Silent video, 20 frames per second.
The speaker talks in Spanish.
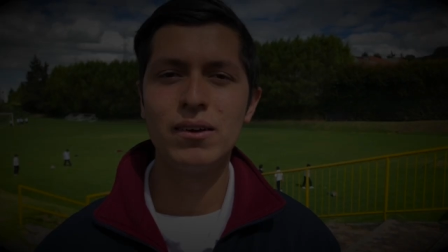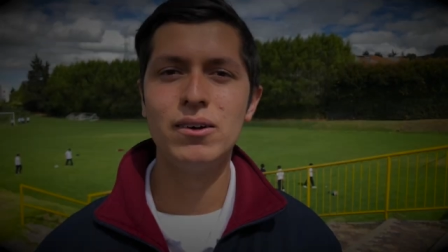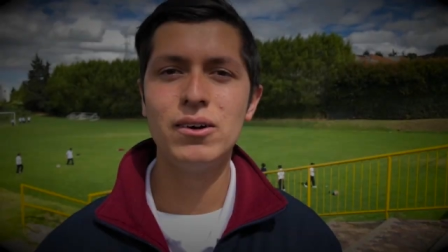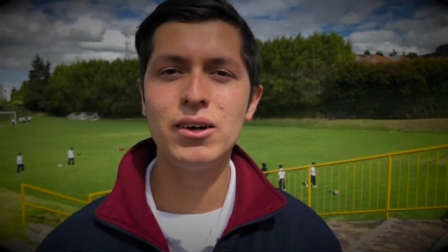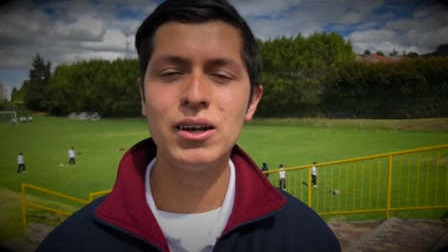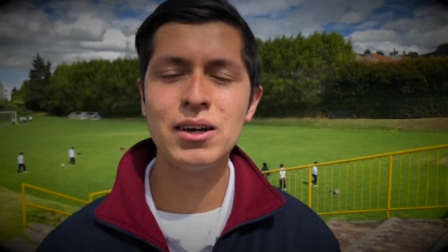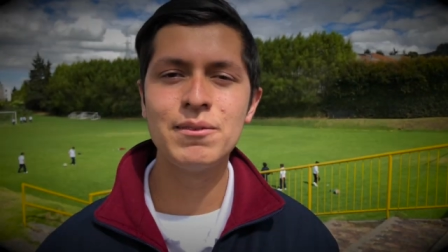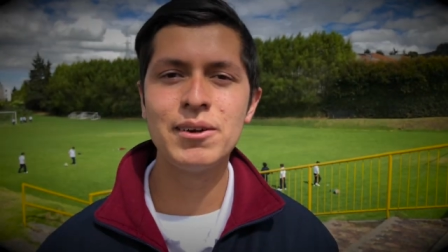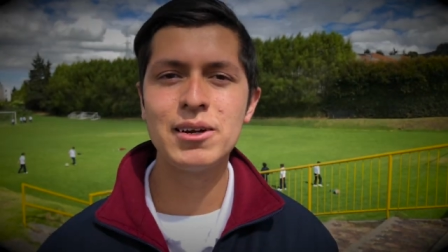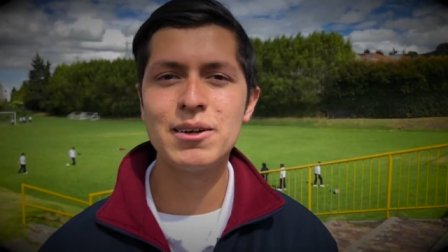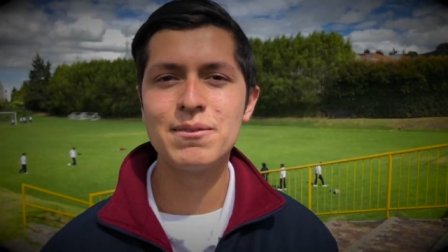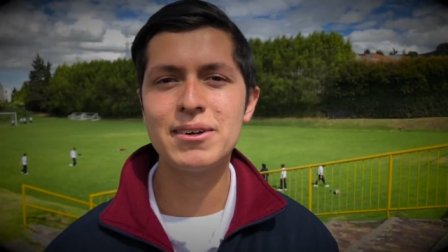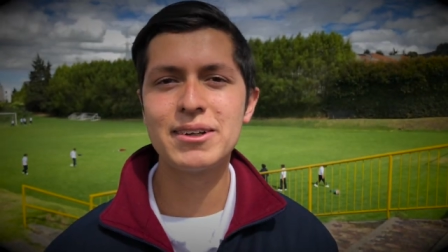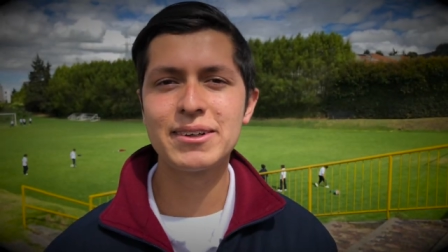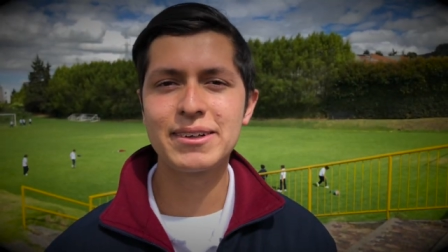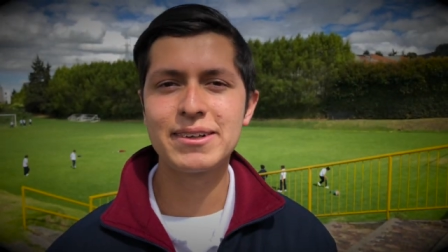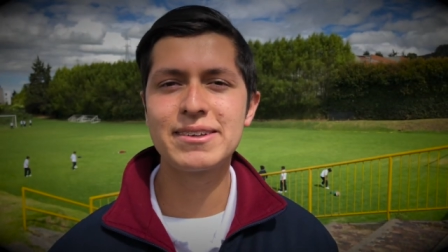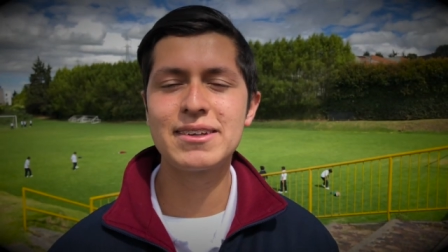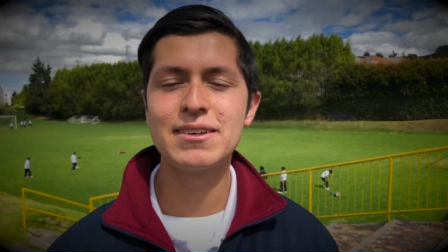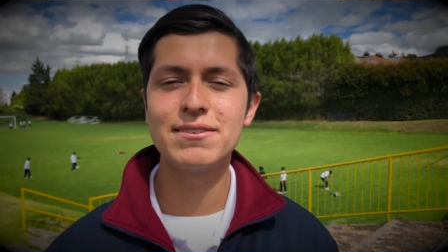Hola, mi nombre es
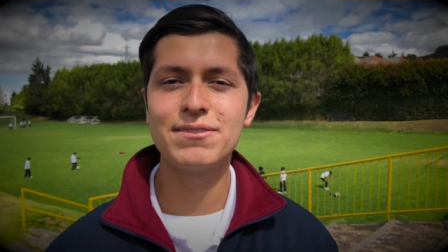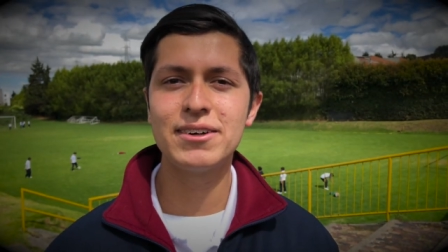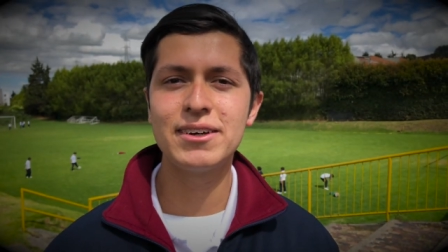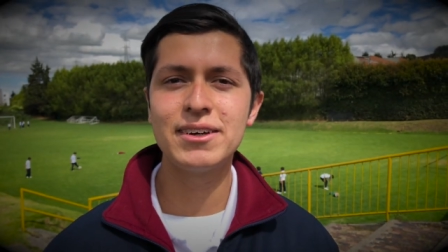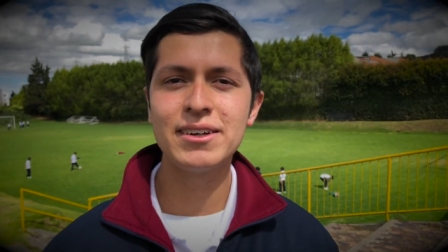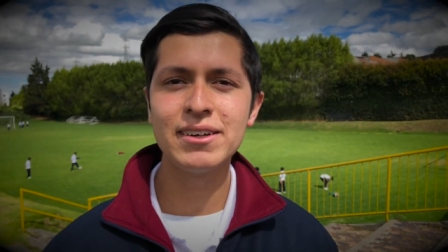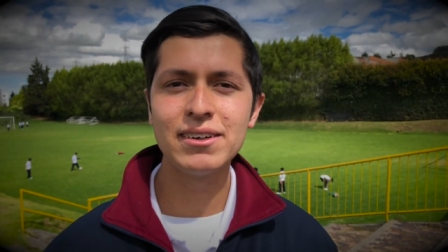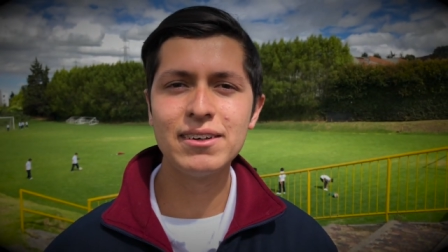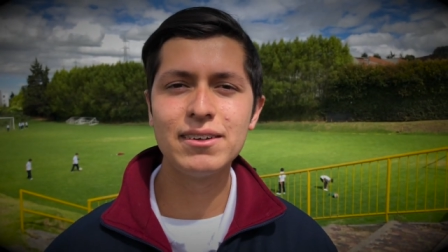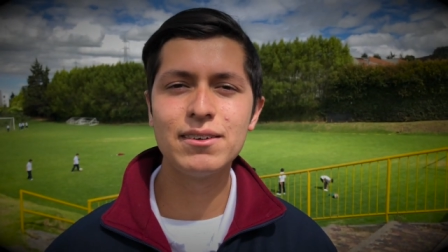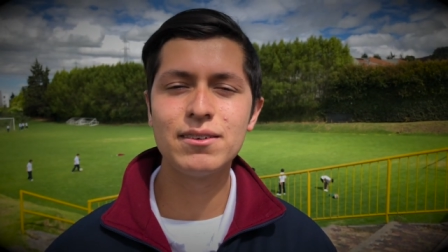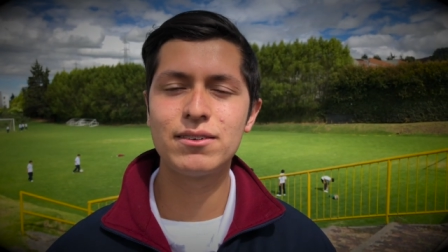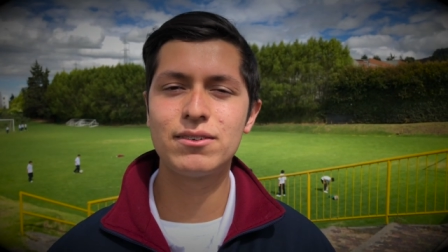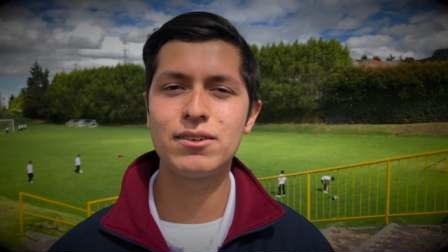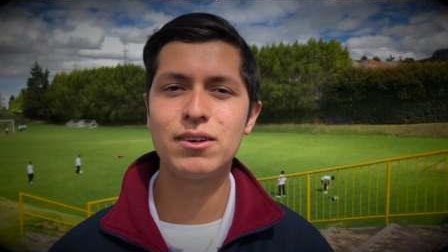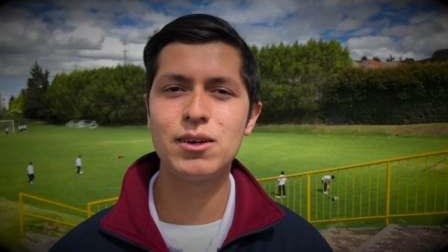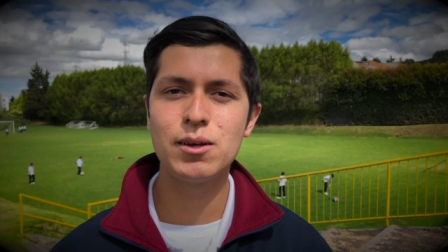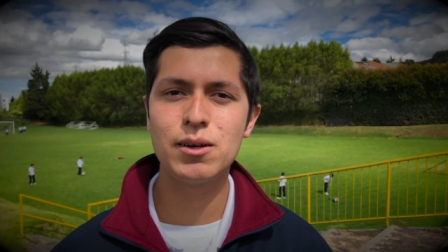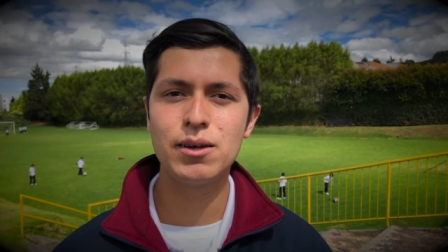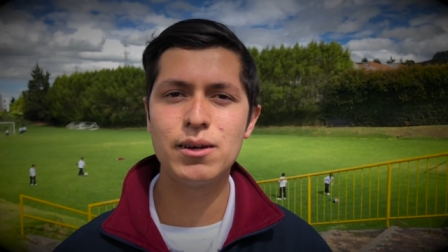Cristian Faden,
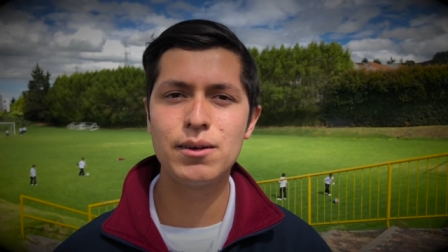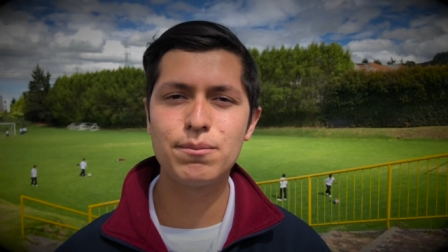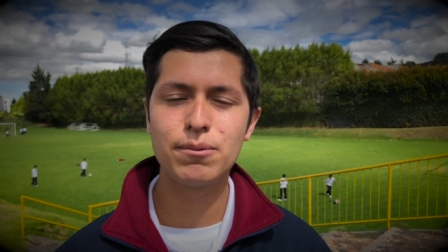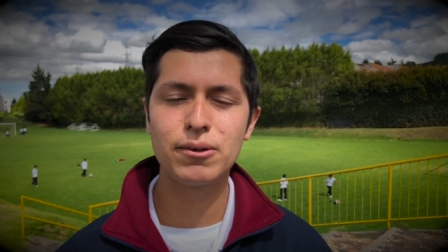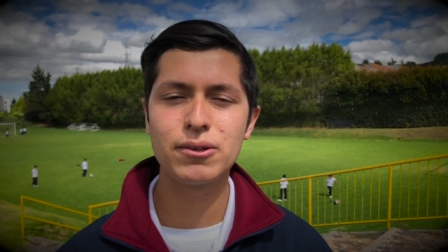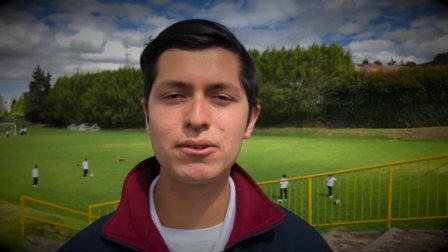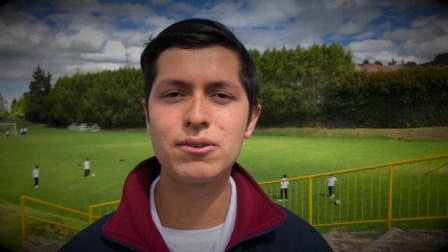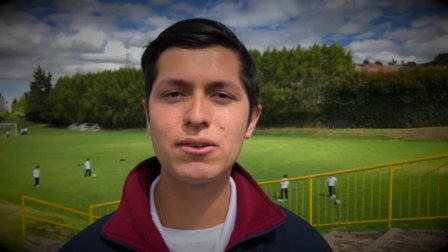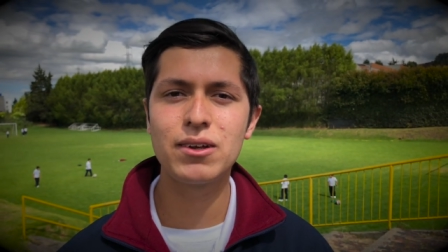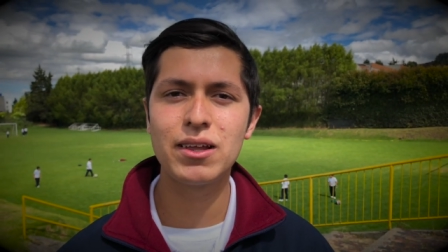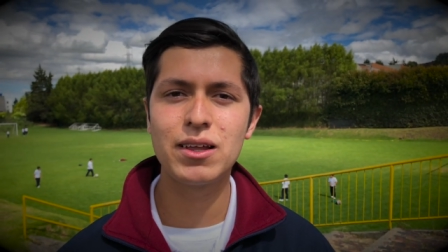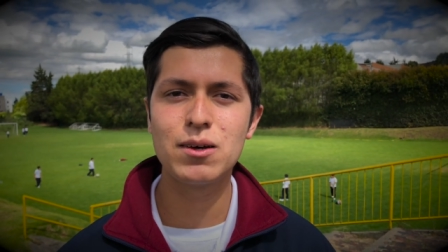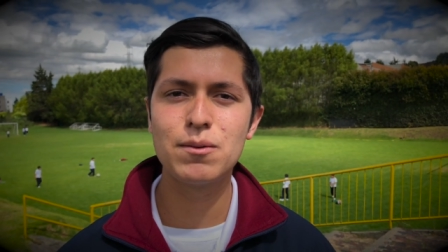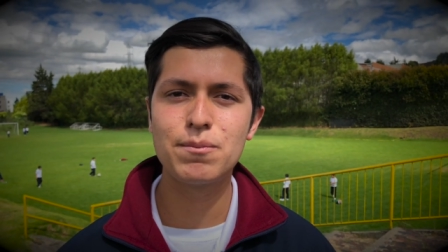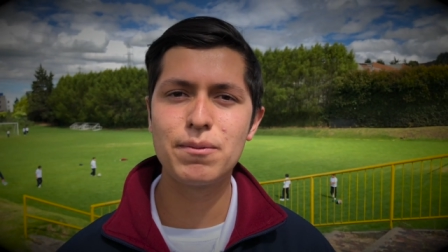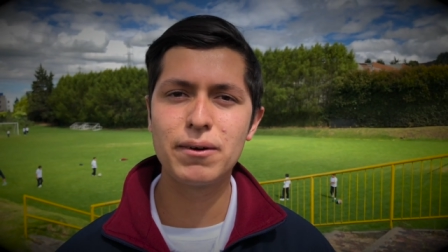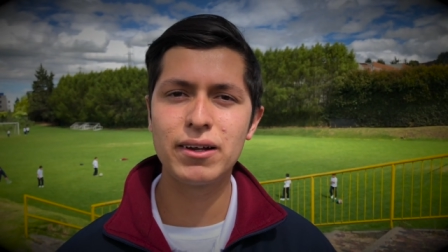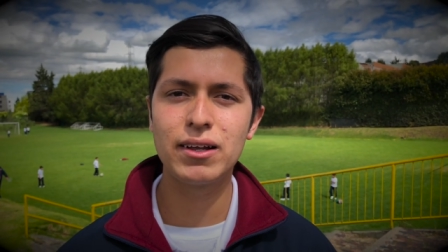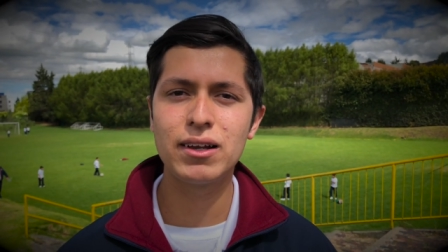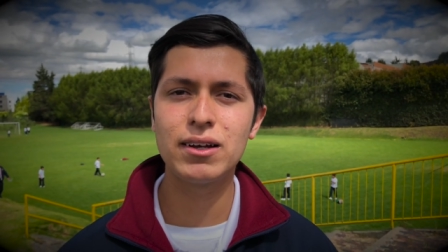soy postulado
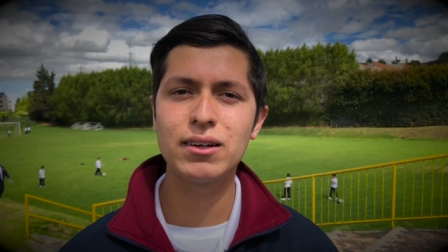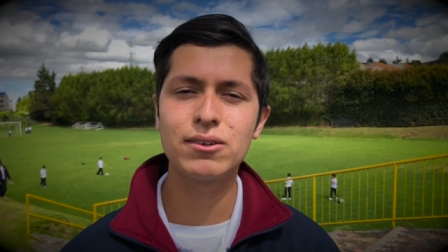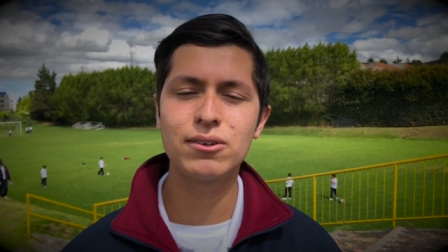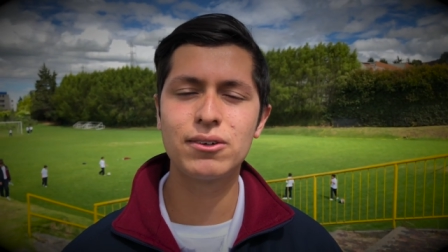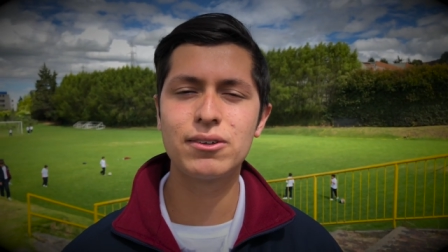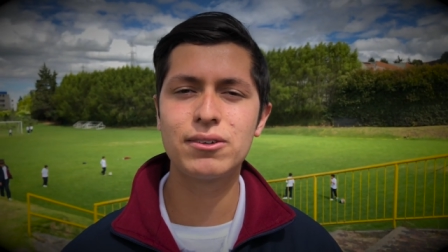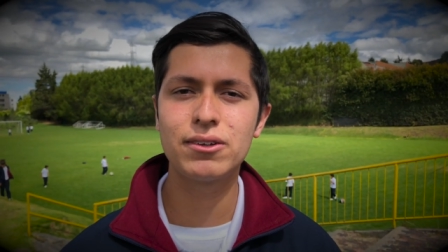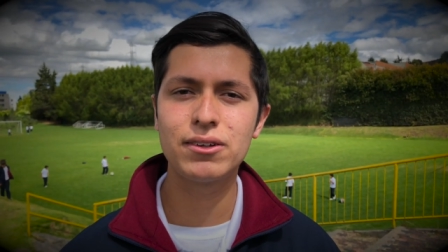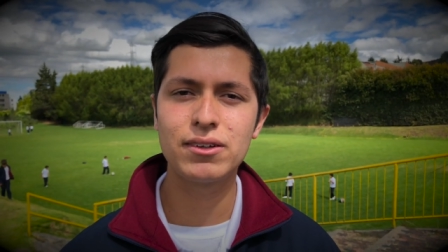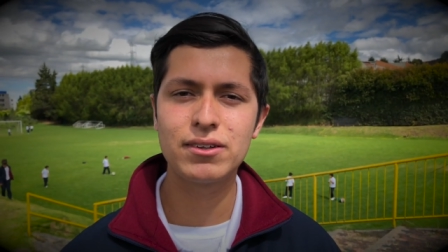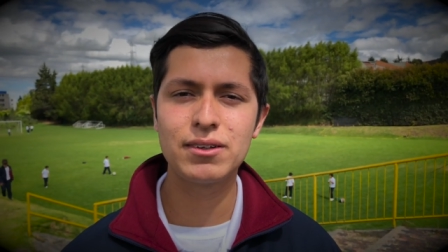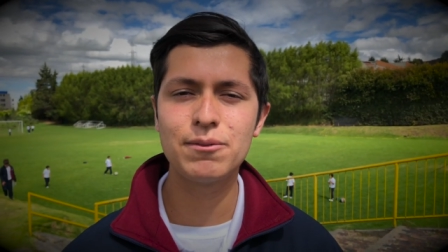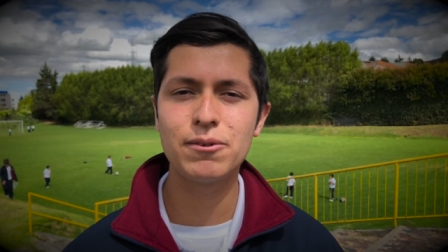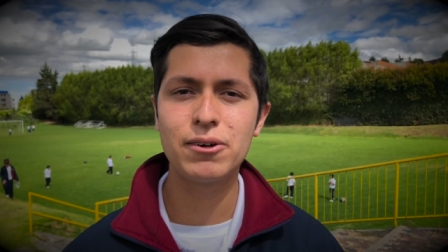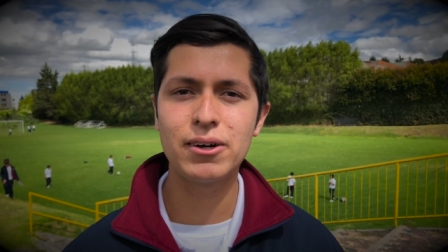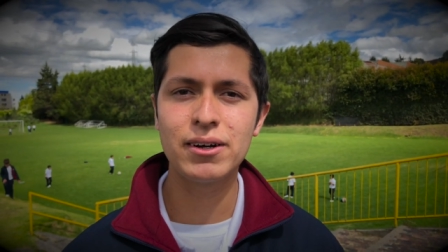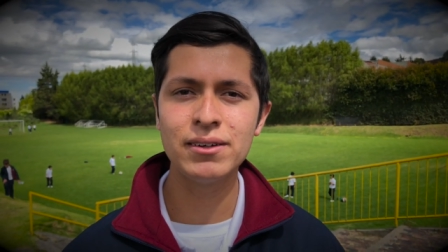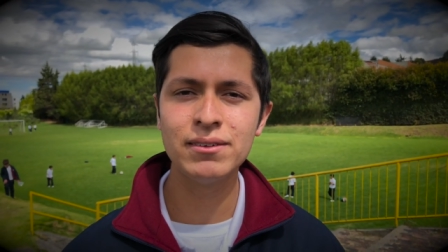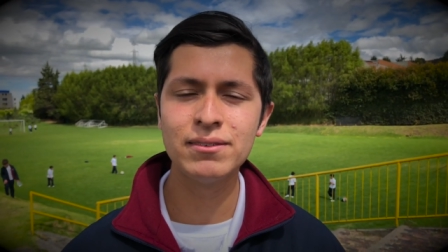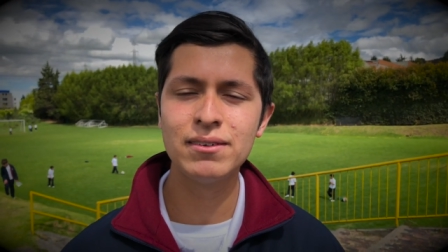para el curso
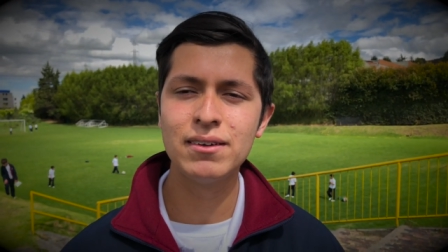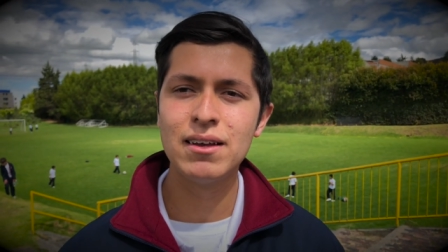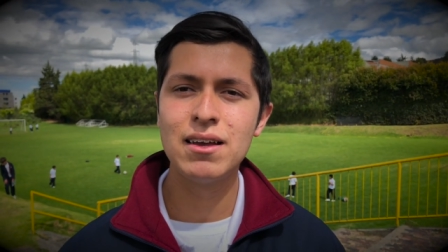décimo A.